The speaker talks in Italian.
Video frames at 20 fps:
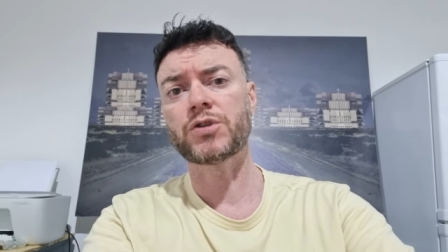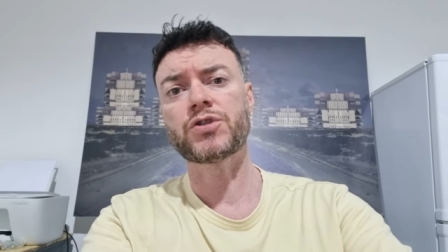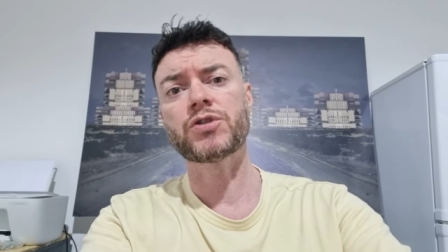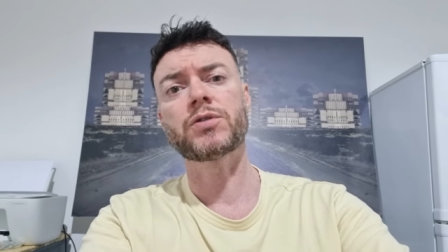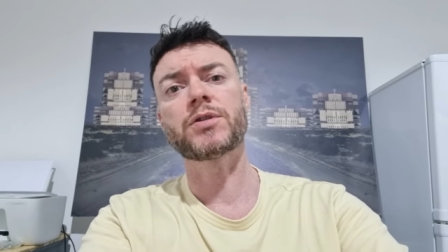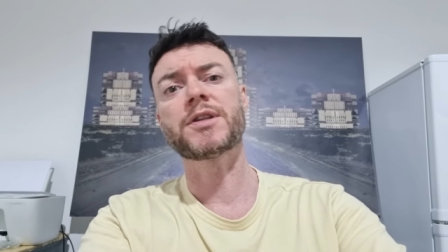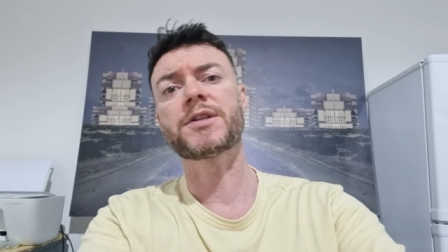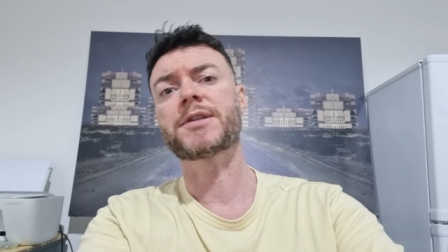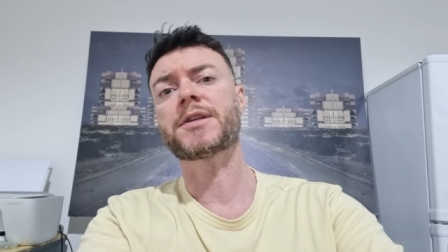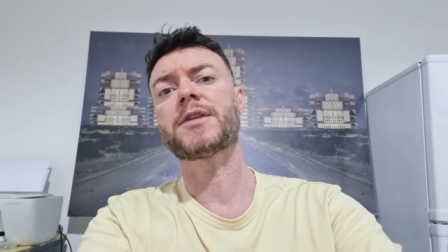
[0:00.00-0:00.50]
i
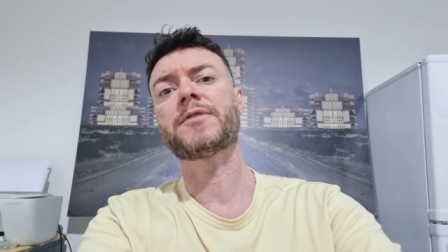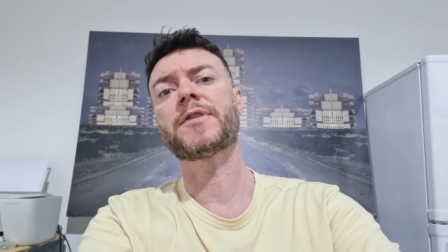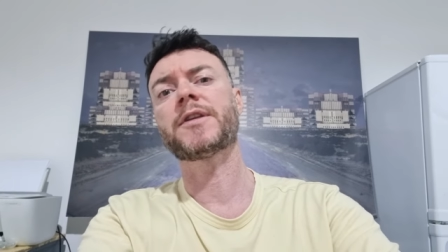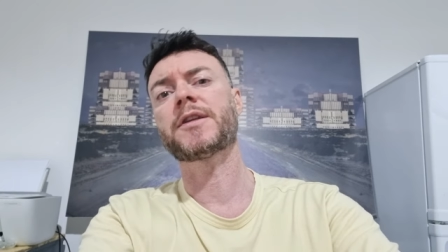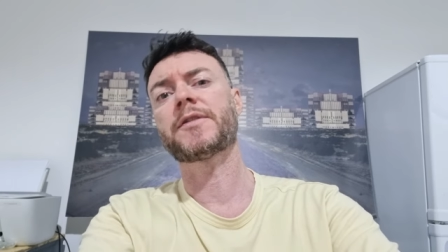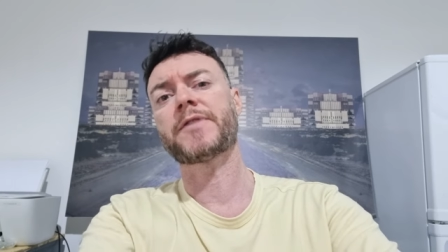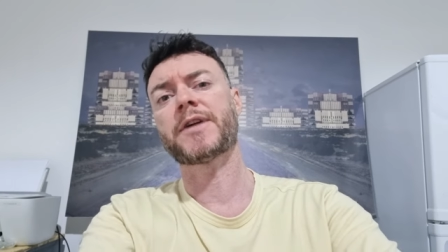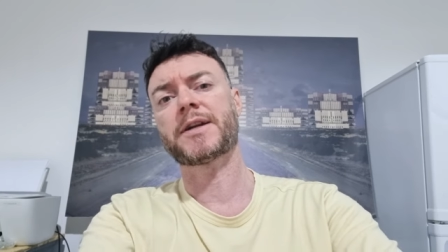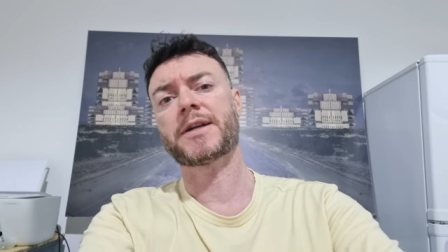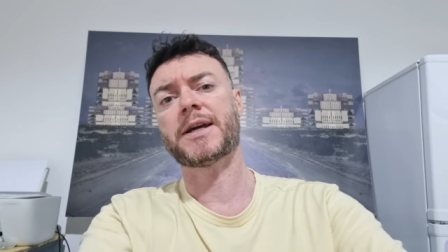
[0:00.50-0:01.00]
giorni
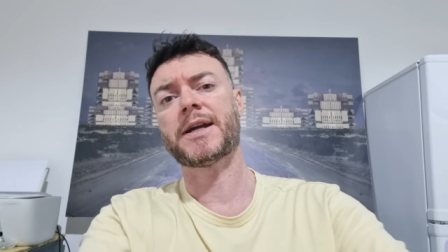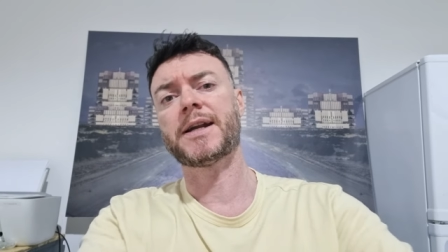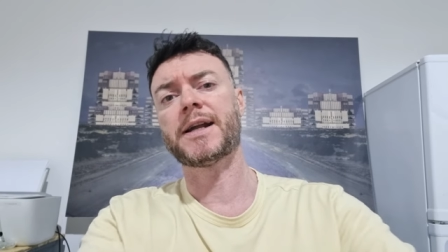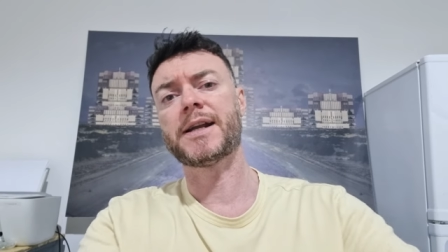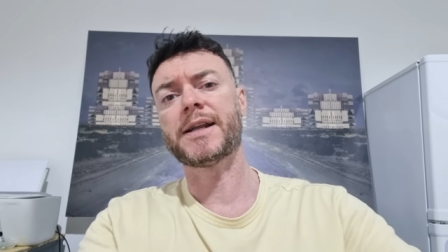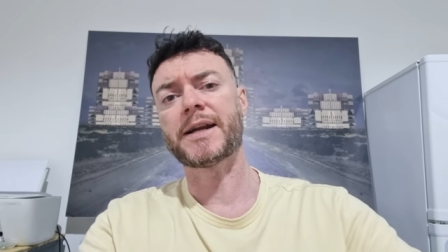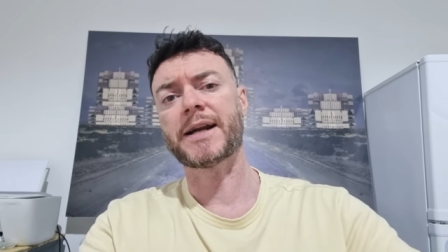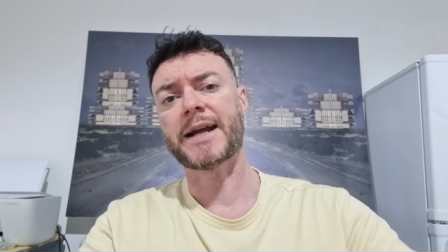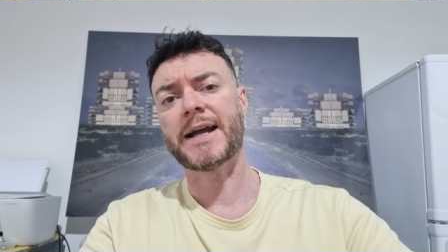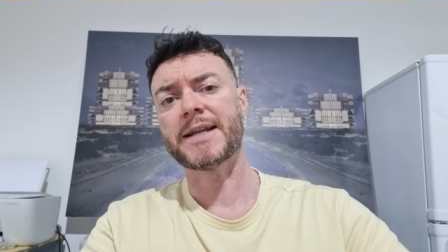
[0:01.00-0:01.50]
iscrivetevi al
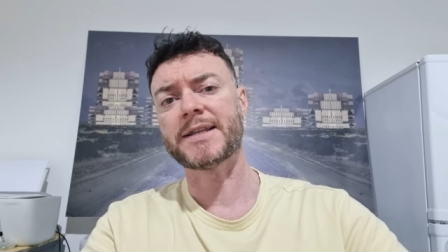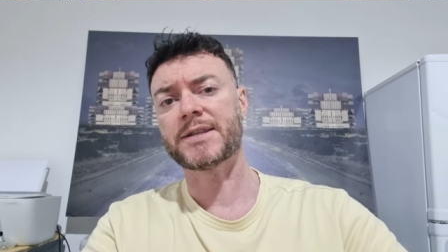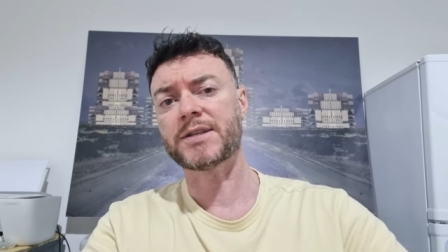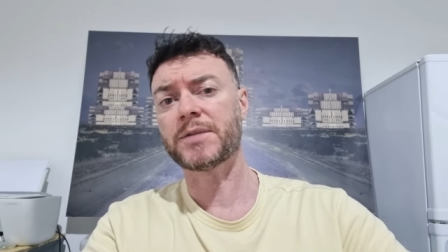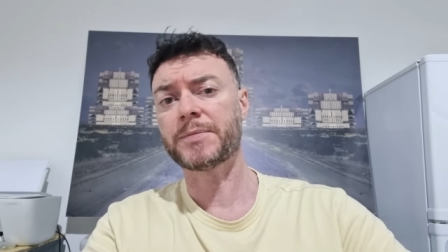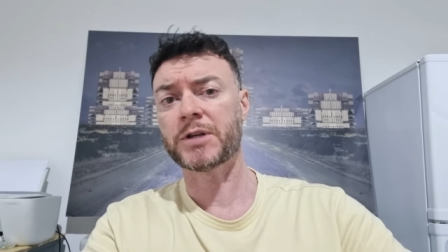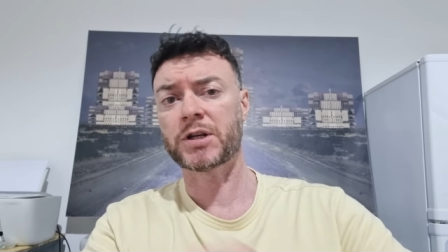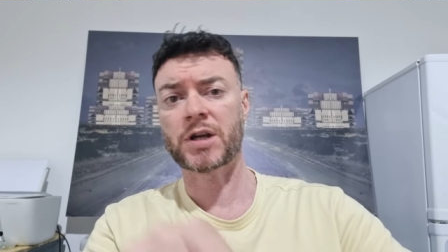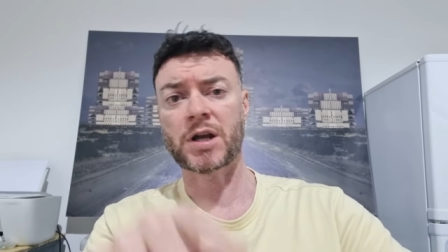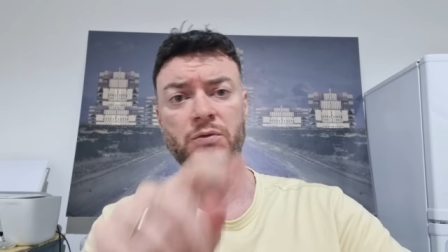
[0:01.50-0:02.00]
canale
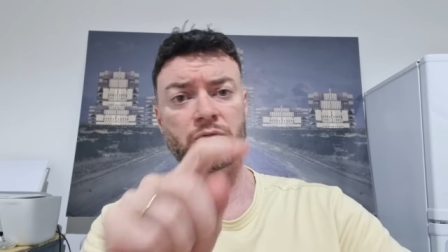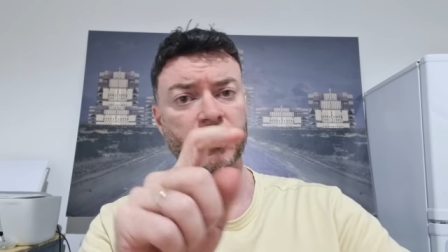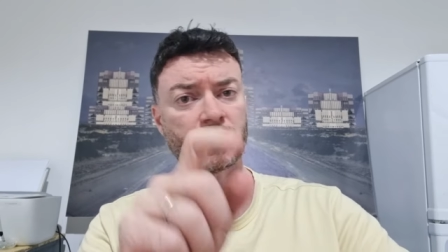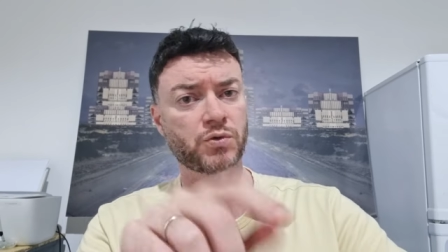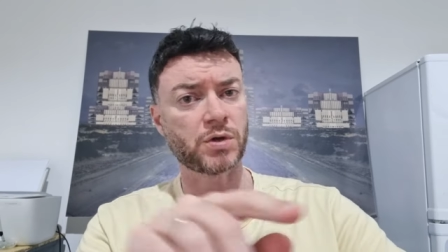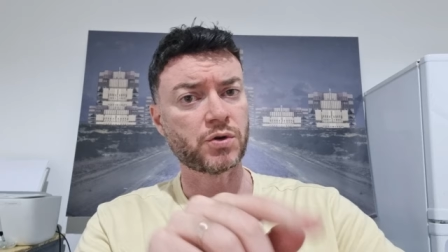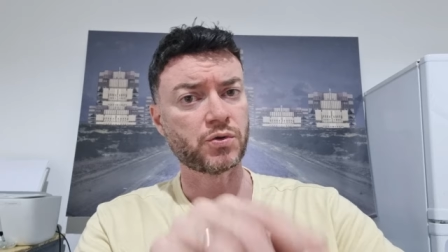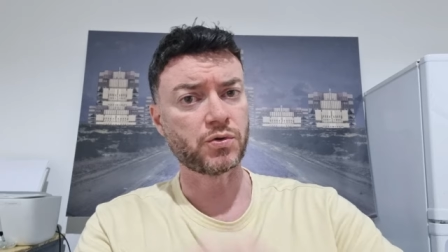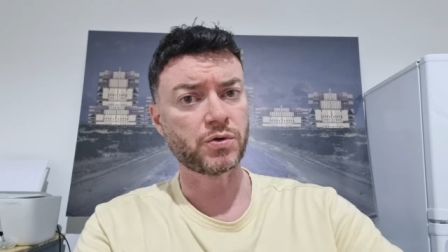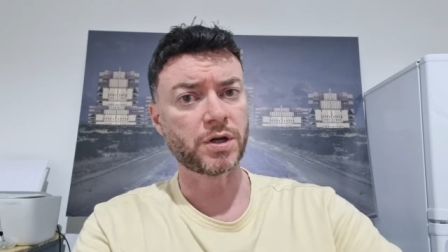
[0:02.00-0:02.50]
ragazzi perché
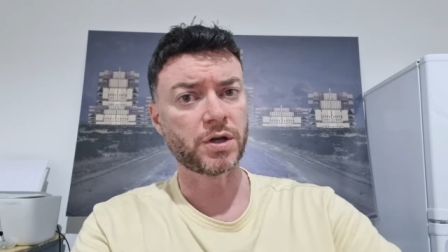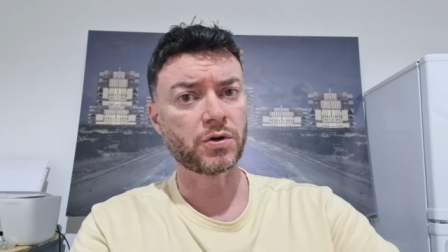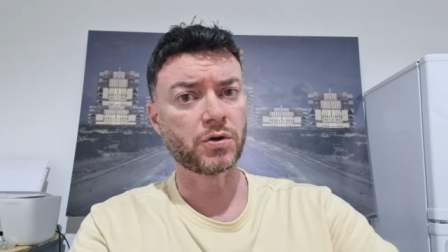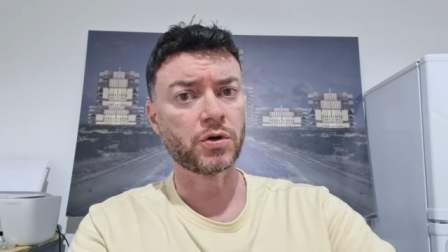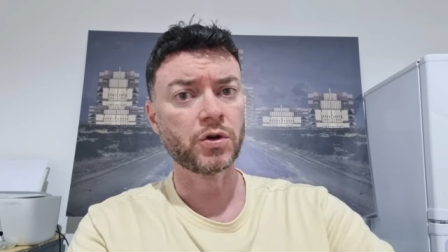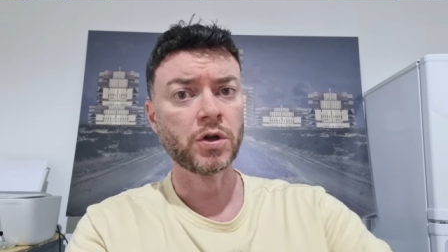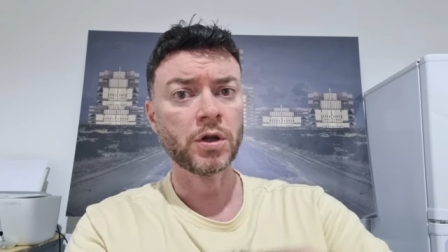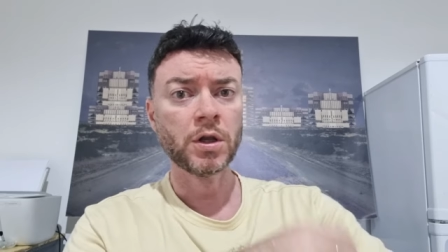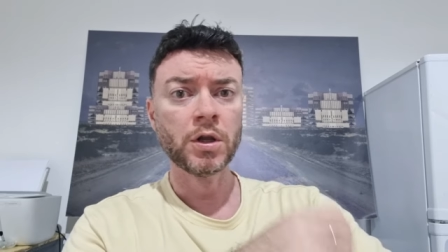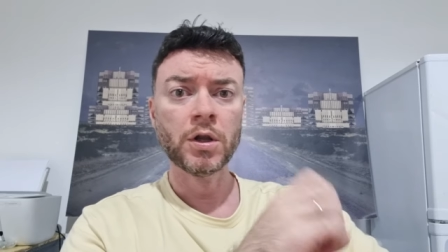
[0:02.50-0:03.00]
questo è
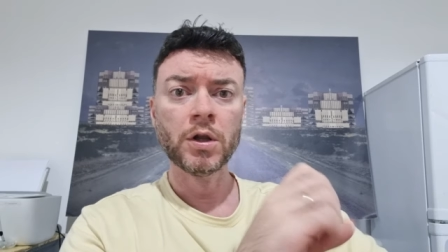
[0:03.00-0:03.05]
l'unico